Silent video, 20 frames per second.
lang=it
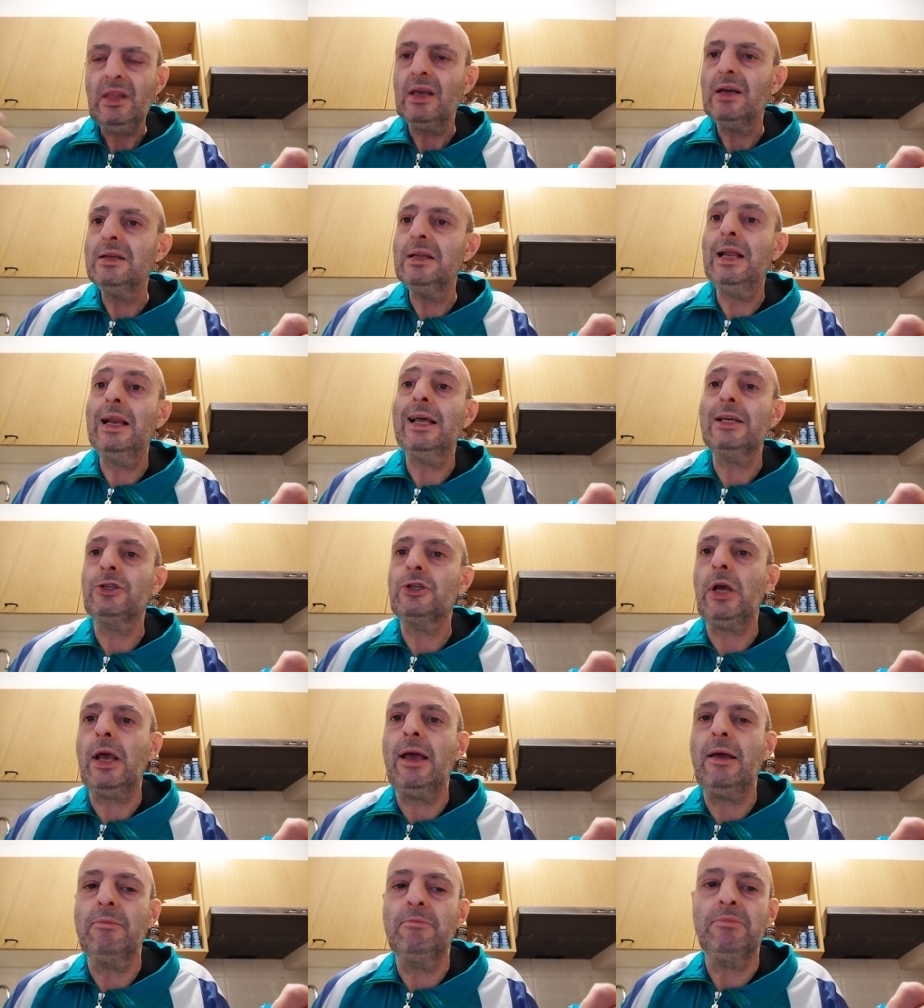della
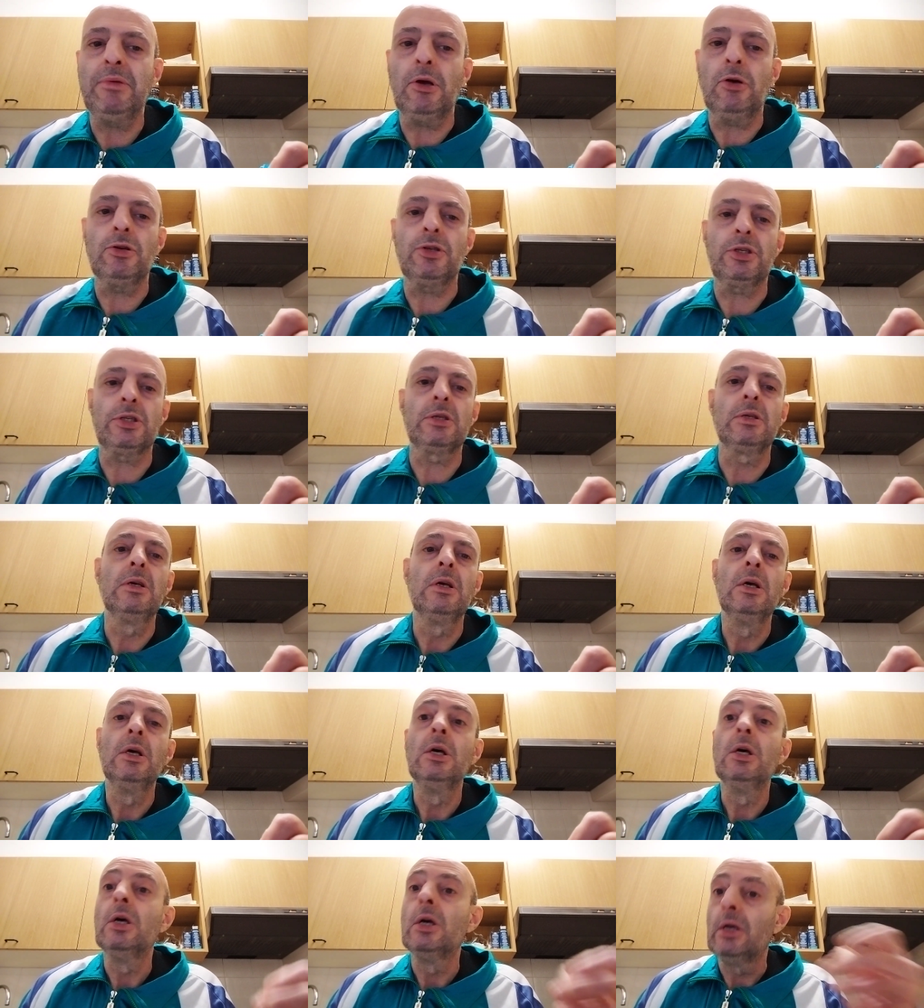Champions,
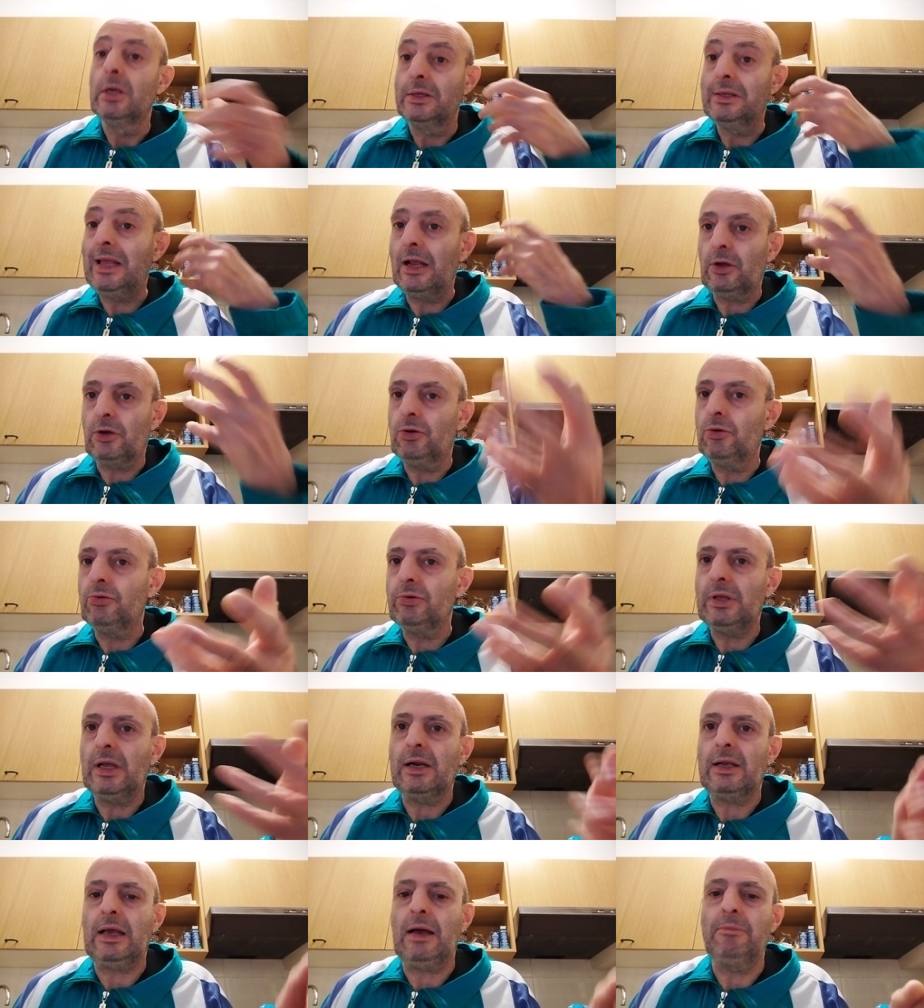nel clou
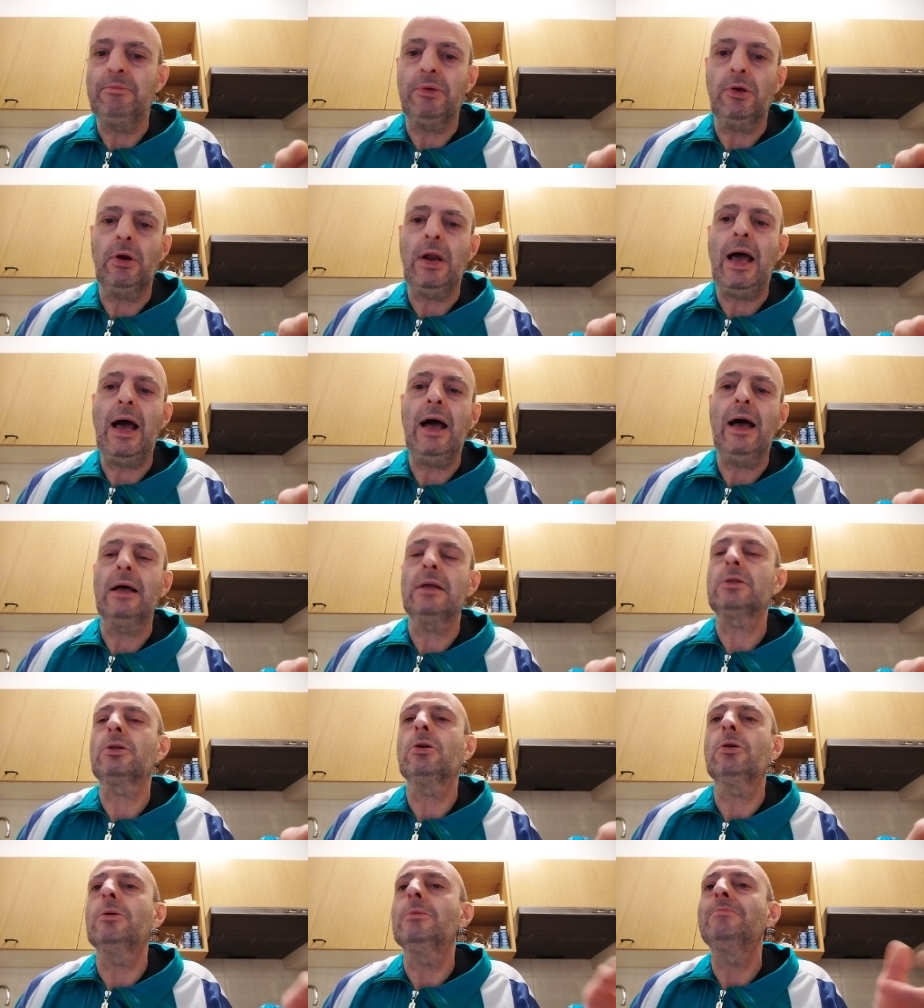del
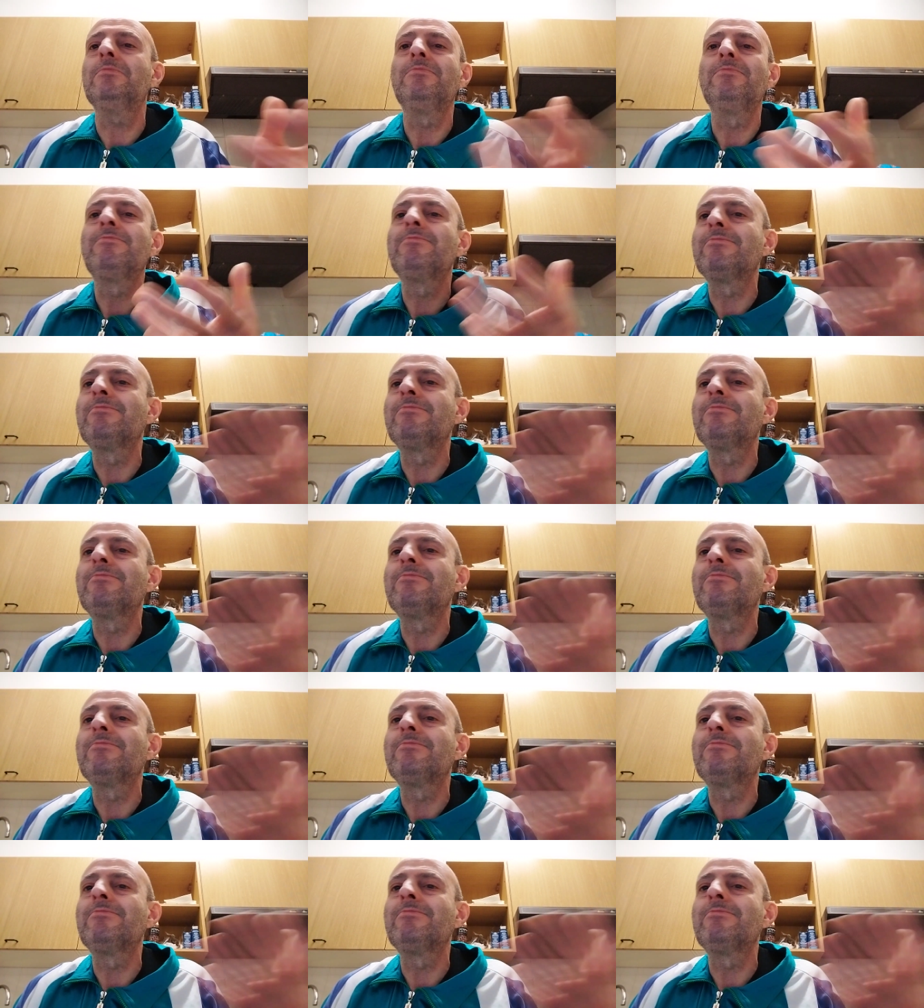campionato,